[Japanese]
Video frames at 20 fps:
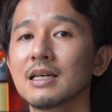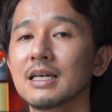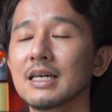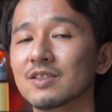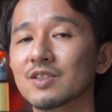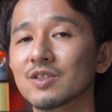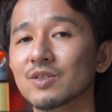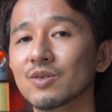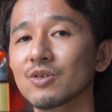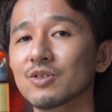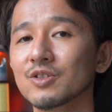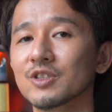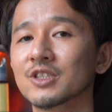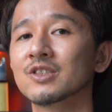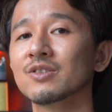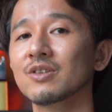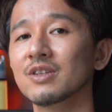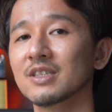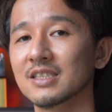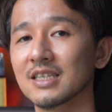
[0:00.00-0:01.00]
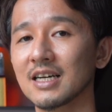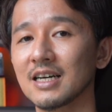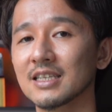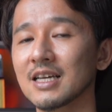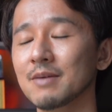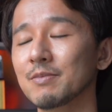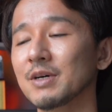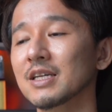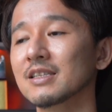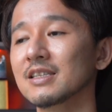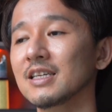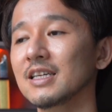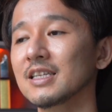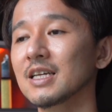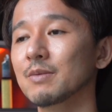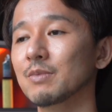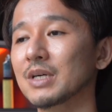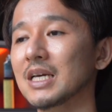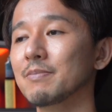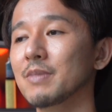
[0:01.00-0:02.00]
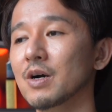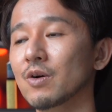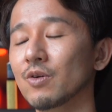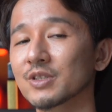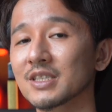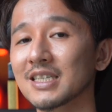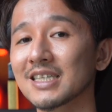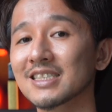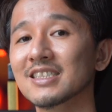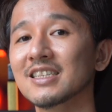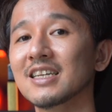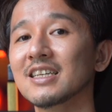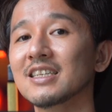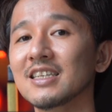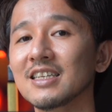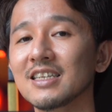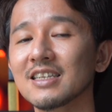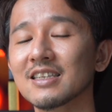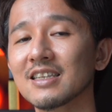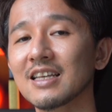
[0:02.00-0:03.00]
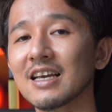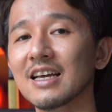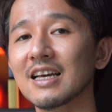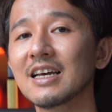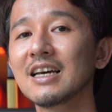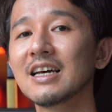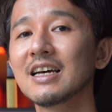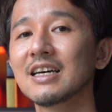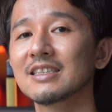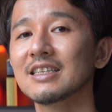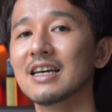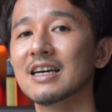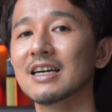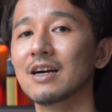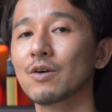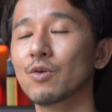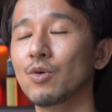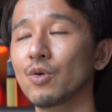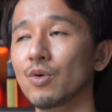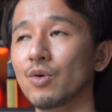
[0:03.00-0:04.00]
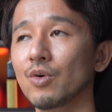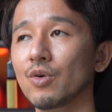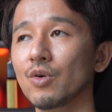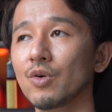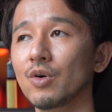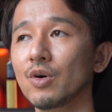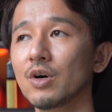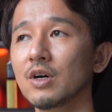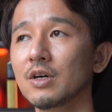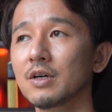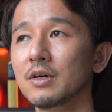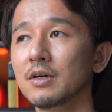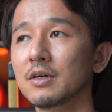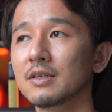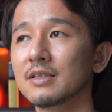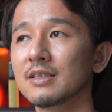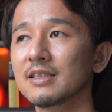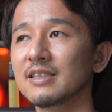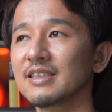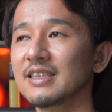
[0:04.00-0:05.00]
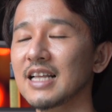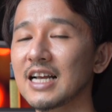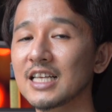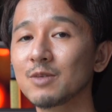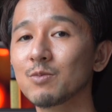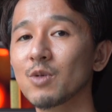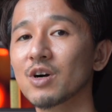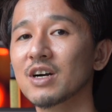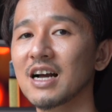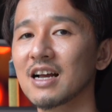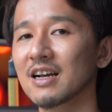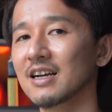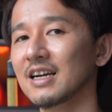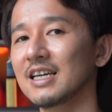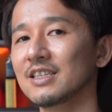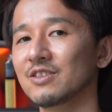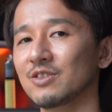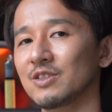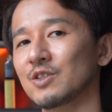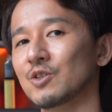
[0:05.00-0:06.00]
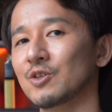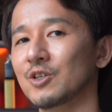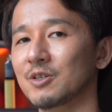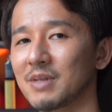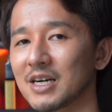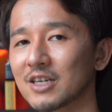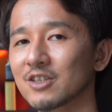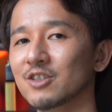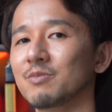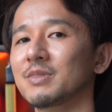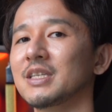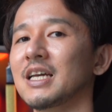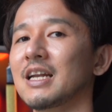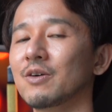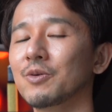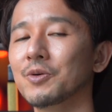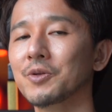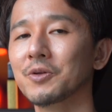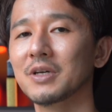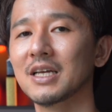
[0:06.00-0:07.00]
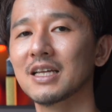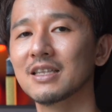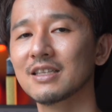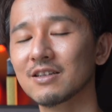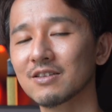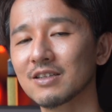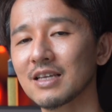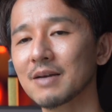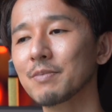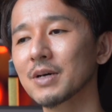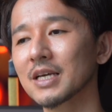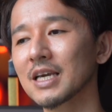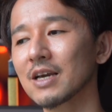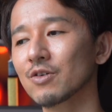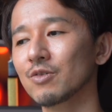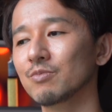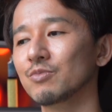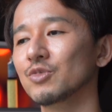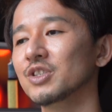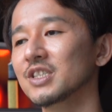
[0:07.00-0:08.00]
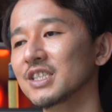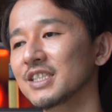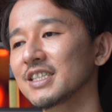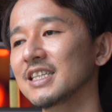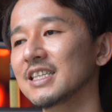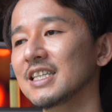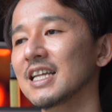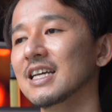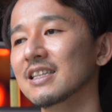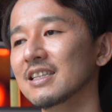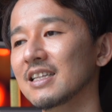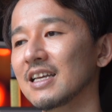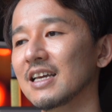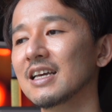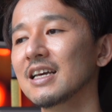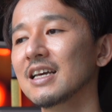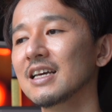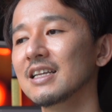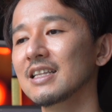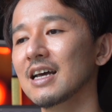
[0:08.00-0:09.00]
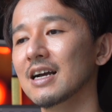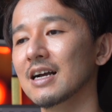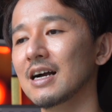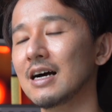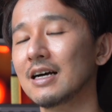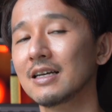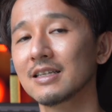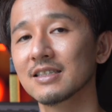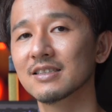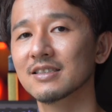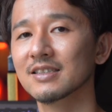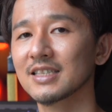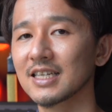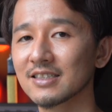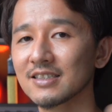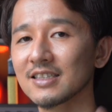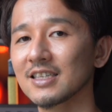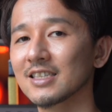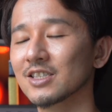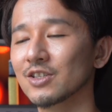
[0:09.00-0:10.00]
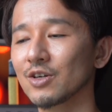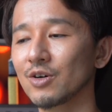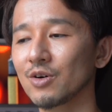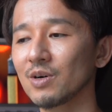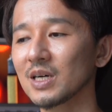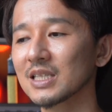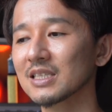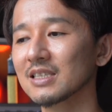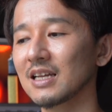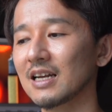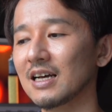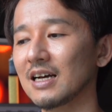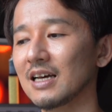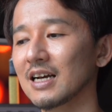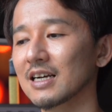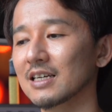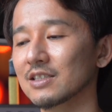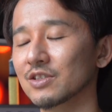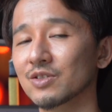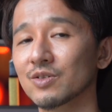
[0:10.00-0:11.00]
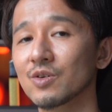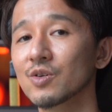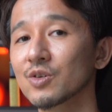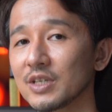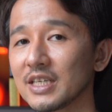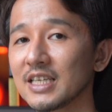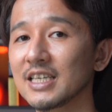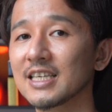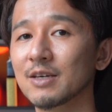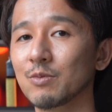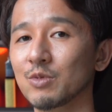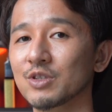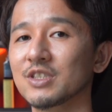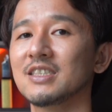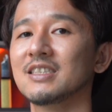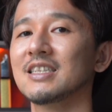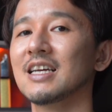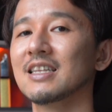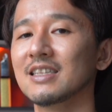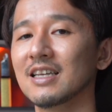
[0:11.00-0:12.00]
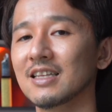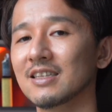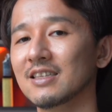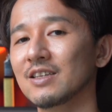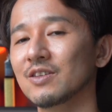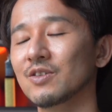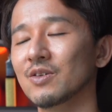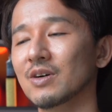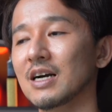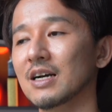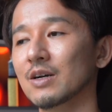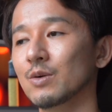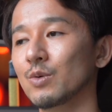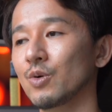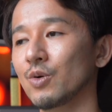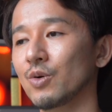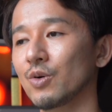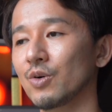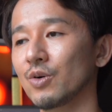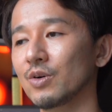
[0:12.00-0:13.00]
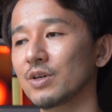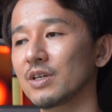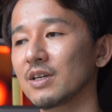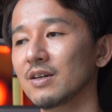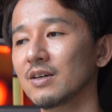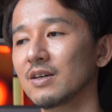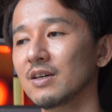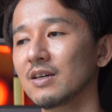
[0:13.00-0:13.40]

すごくストレスが溜まっていてもやっぱこう撮影に行ってなんかこう何も考えずに撮りまくるみたいなことをやってるとやっぱ結構無心になって、なんか撮影し終わったらなんかすごくいい気持ちになったっていうのがこう